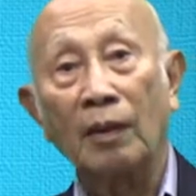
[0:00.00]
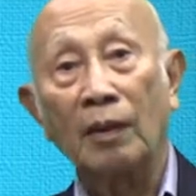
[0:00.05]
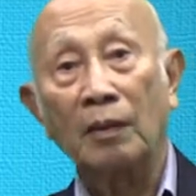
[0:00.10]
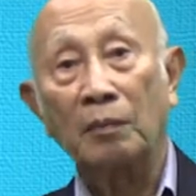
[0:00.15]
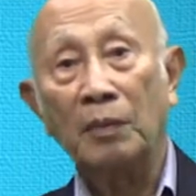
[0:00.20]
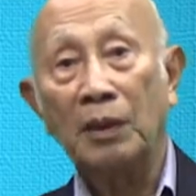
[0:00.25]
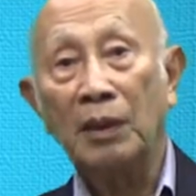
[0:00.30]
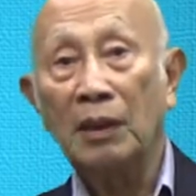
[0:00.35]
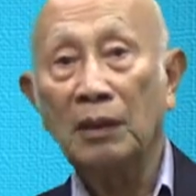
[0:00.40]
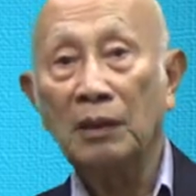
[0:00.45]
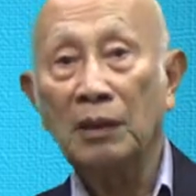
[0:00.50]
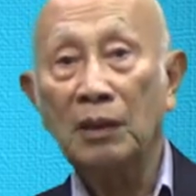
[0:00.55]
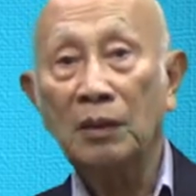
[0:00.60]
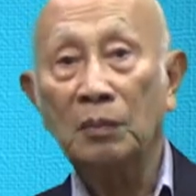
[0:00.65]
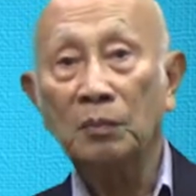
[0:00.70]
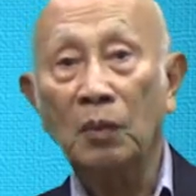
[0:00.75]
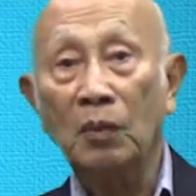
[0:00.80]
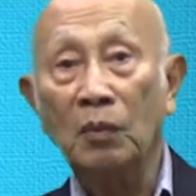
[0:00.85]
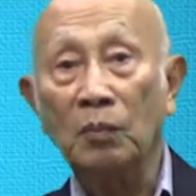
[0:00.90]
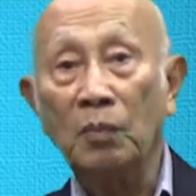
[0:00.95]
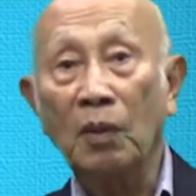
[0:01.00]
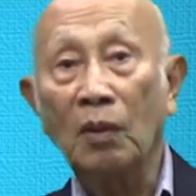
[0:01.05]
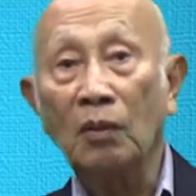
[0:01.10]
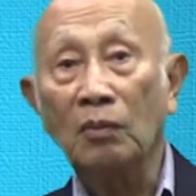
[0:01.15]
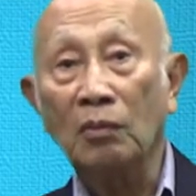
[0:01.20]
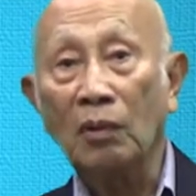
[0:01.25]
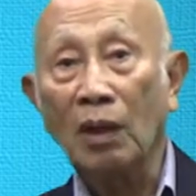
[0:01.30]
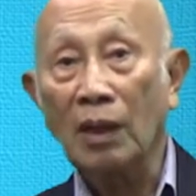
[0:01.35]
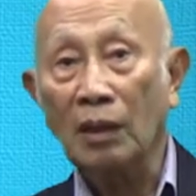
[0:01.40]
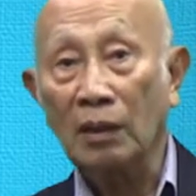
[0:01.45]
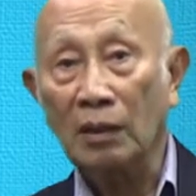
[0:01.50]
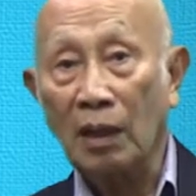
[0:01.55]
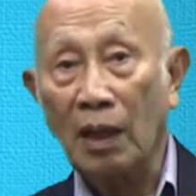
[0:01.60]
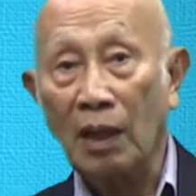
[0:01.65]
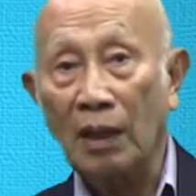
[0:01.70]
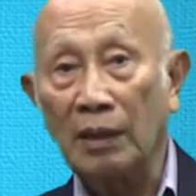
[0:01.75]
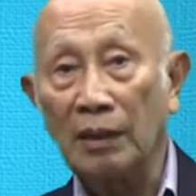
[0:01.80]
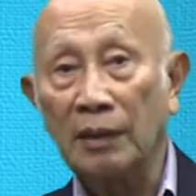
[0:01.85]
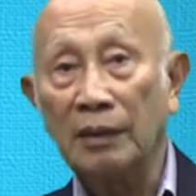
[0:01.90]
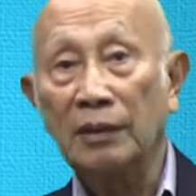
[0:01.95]
มีหน้าที่ปกป้องร่าง
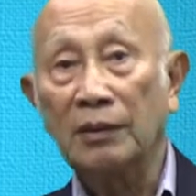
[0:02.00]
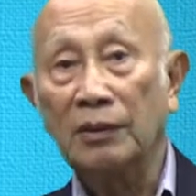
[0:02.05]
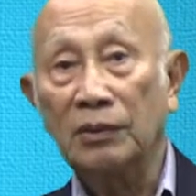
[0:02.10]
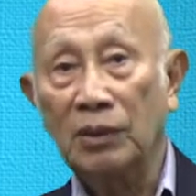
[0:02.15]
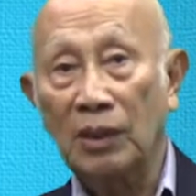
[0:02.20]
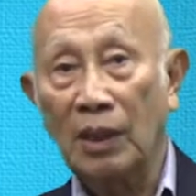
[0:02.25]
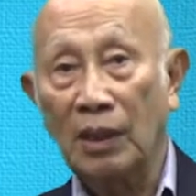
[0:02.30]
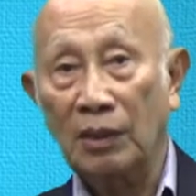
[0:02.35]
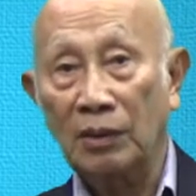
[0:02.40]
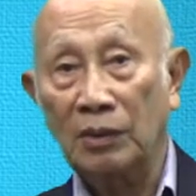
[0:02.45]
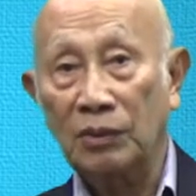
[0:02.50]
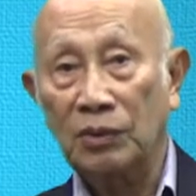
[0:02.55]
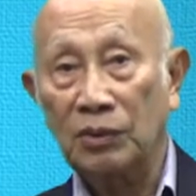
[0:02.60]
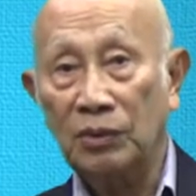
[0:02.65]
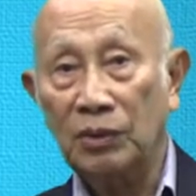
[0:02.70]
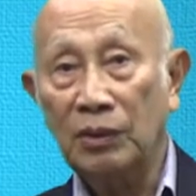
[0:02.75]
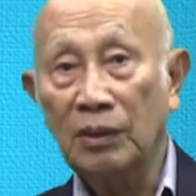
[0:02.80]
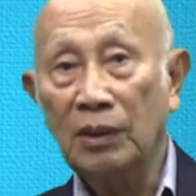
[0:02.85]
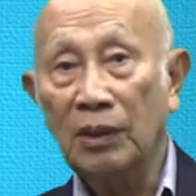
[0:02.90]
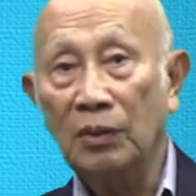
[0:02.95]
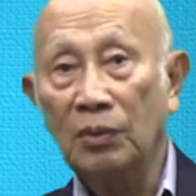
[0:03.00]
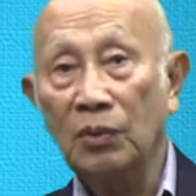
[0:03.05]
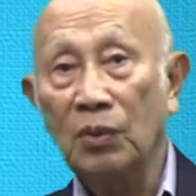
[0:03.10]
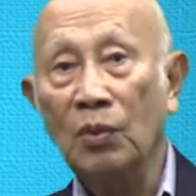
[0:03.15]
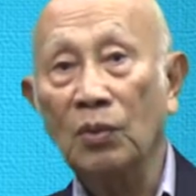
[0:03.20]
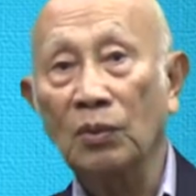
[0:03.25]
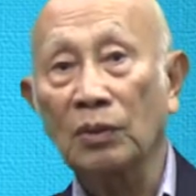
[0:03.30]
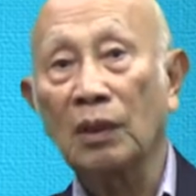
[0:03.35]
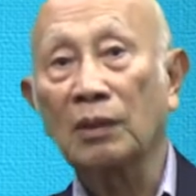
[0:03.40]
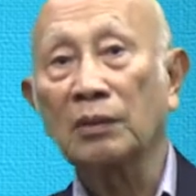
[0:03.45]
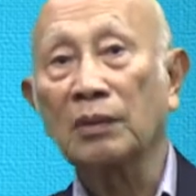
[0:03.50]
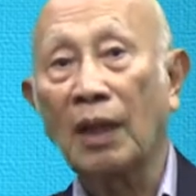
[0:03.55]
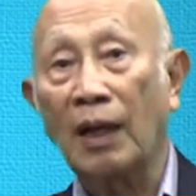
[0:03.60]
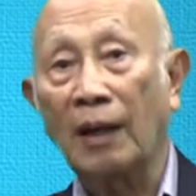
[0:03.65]
กายจากเชื้อโรคต่า